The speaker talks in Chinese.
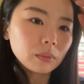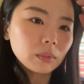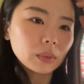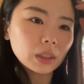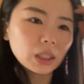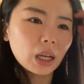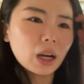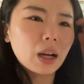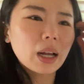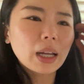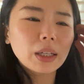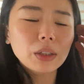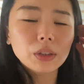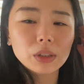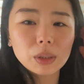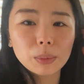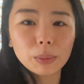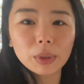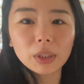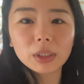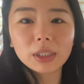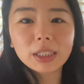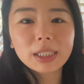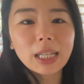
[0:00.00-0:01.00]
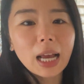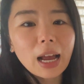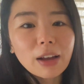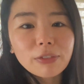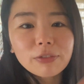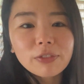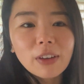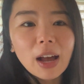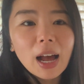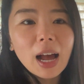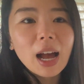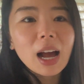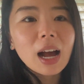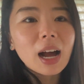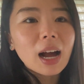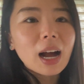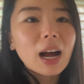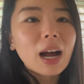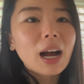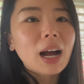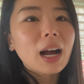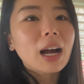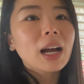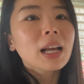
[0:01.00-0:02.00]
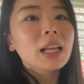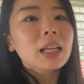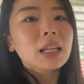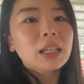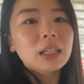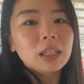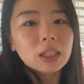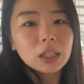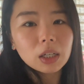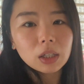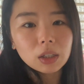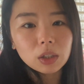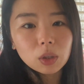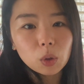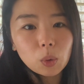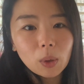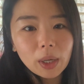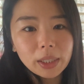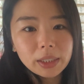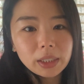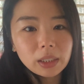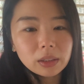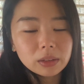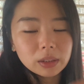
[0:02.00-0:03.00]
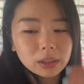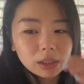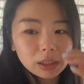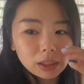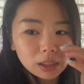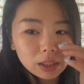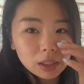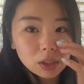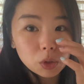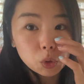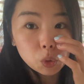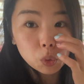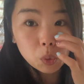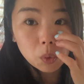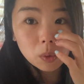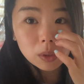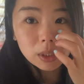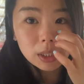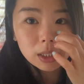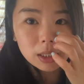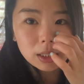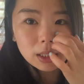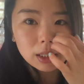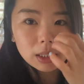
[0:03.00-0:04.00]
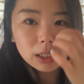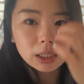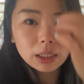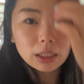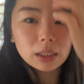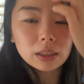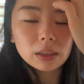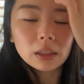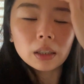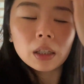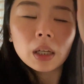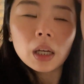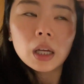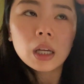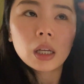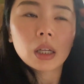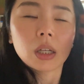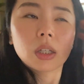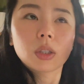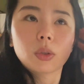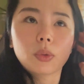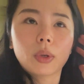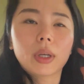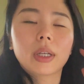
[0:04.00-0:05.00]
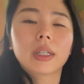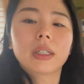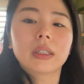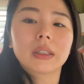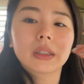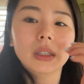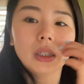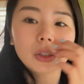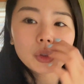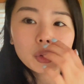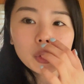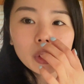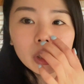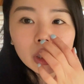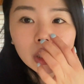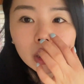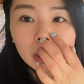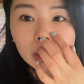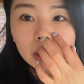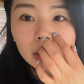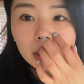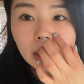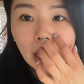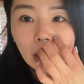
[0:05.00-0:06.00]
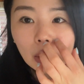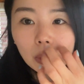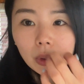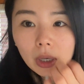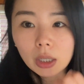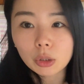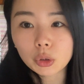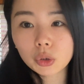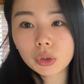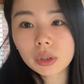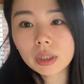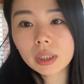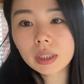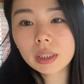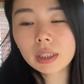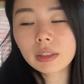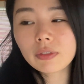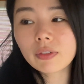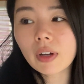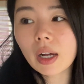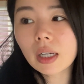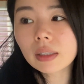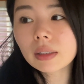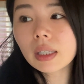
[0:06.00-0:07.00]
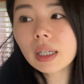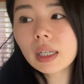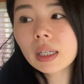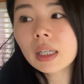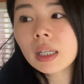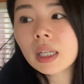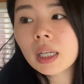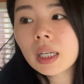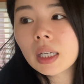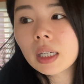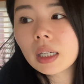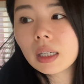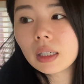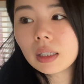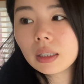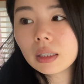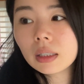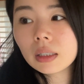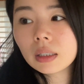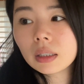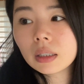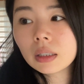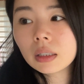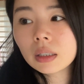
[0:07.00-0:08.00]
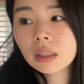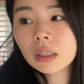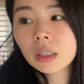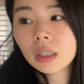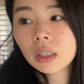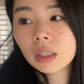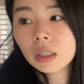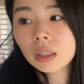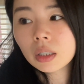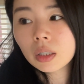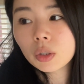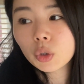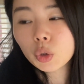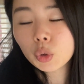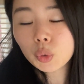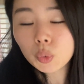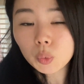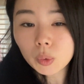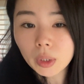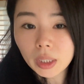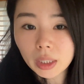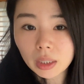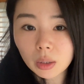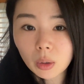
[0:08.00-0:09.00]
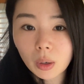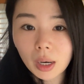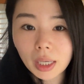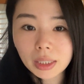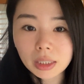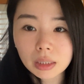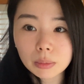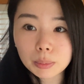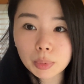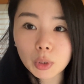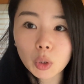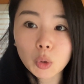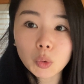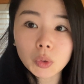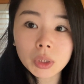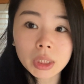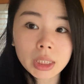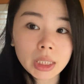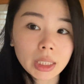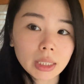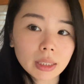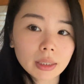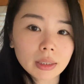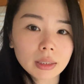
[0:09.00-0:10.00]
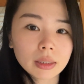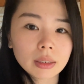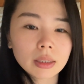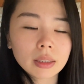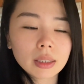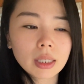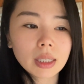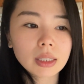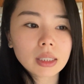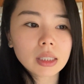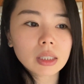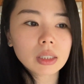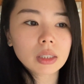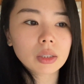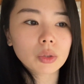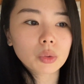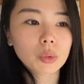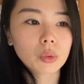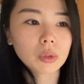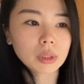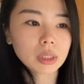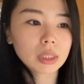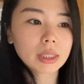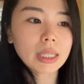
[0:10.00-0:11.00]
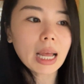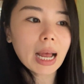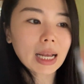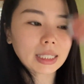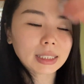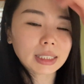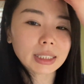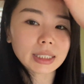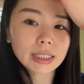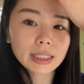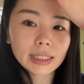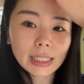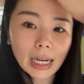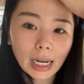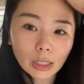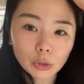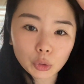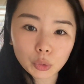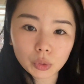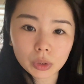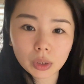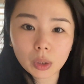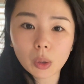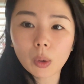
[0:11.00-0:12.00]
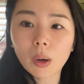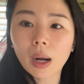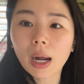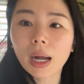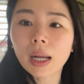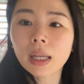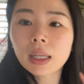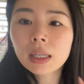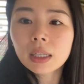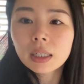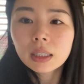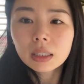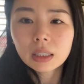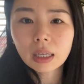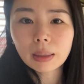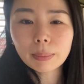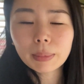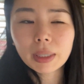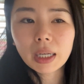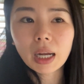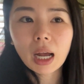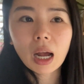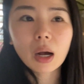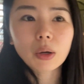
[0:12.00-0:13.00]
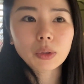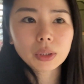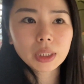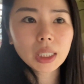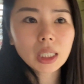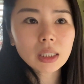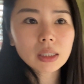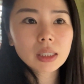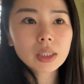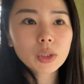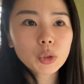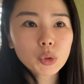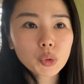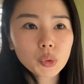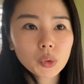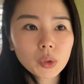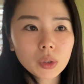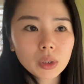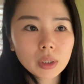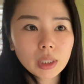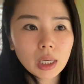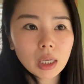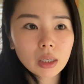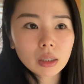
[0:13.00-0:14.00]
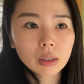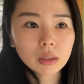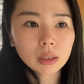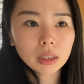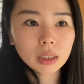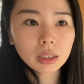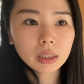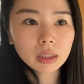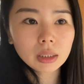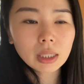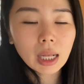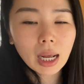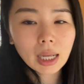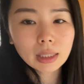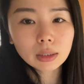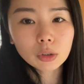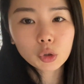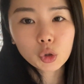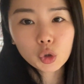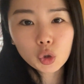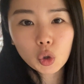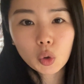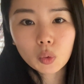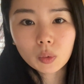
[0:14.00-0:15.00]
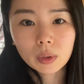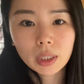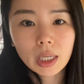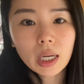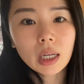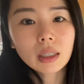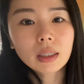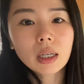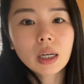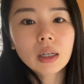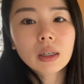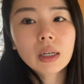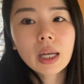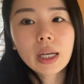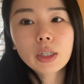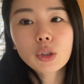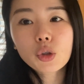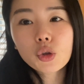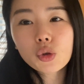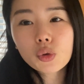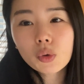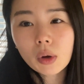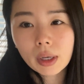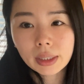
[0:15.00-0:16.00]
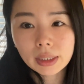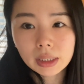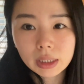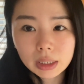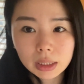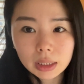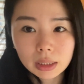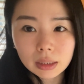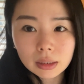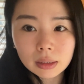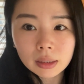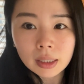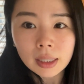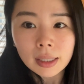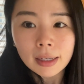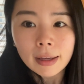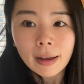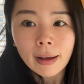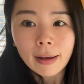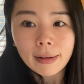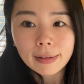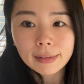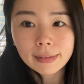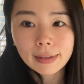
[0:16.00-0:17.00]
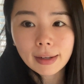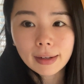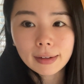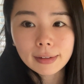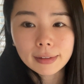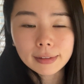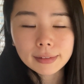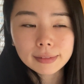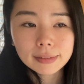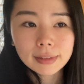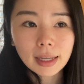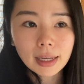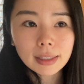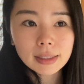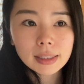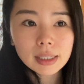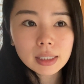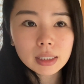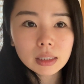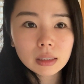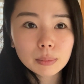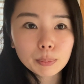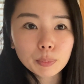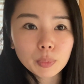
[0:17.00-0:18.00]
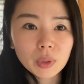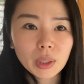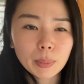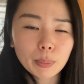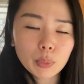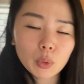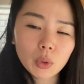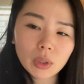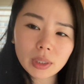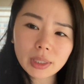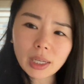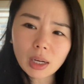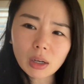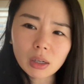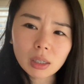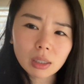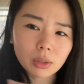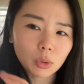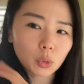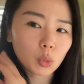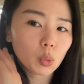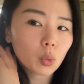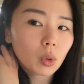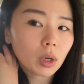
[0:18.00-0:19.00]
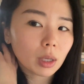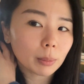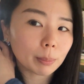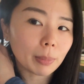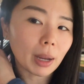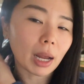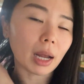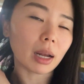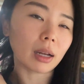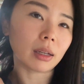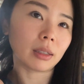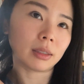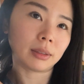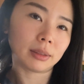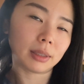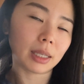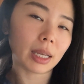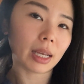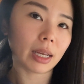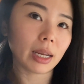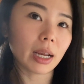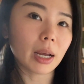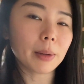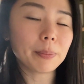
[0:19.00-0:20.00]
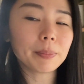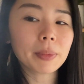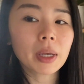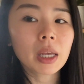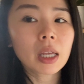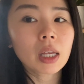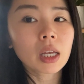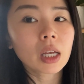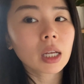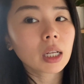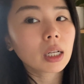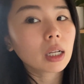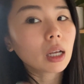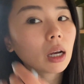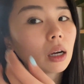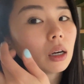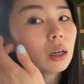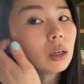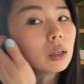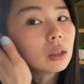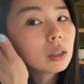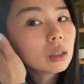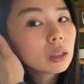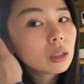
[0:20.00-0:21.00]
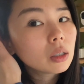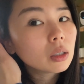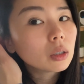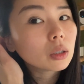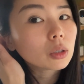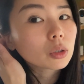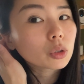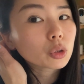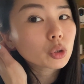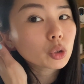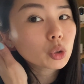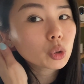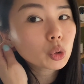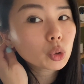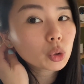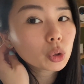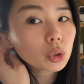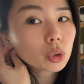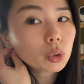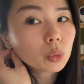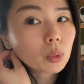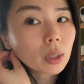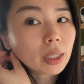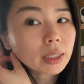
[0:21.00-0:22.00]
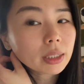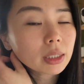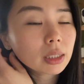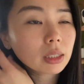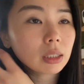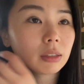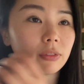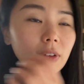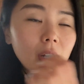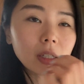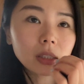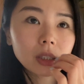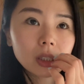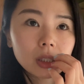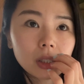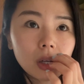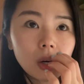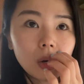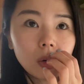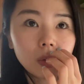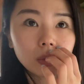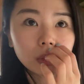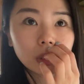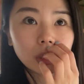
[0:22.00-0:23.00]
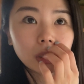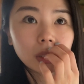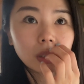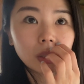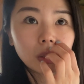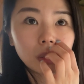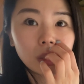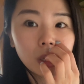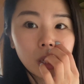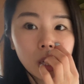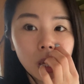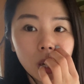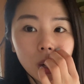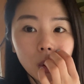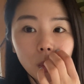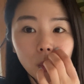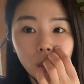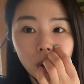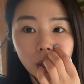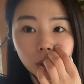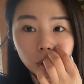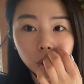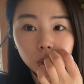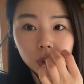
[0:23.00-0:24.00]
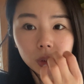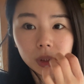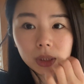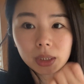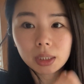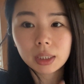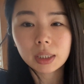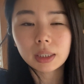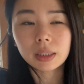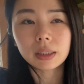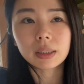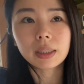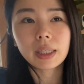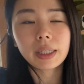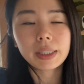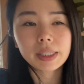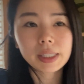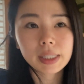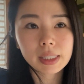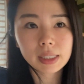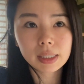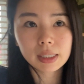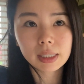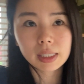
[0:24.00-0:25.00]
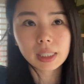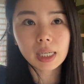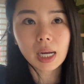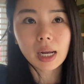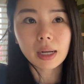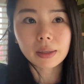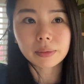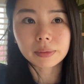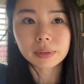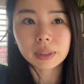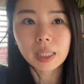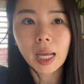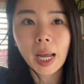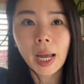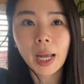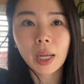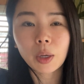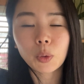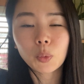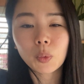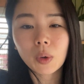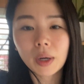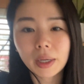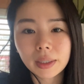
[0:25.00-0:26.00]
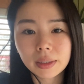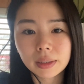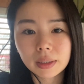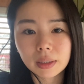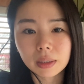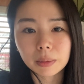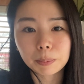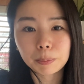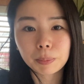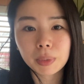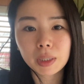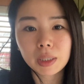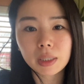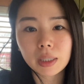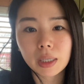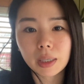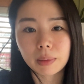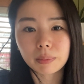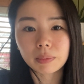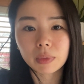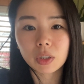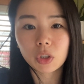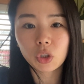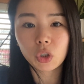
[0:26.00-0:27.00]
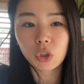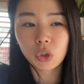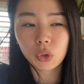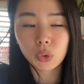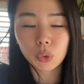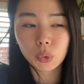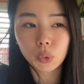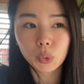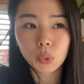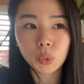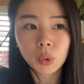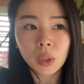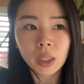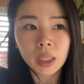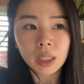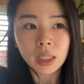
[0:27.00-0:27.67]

然后还有什么沙发啊，坏掉的椅子、桌子那些的，对。那所以待会要去那个地方。那树叶的话是不用钱，但是如果是大型家具的话，他们好像是说要依它的重量然后来算钱。 但是也不会到很贵吧 ，Yep。然后去完那个地方之后呢，我要去一个类似像台湾的 B&Q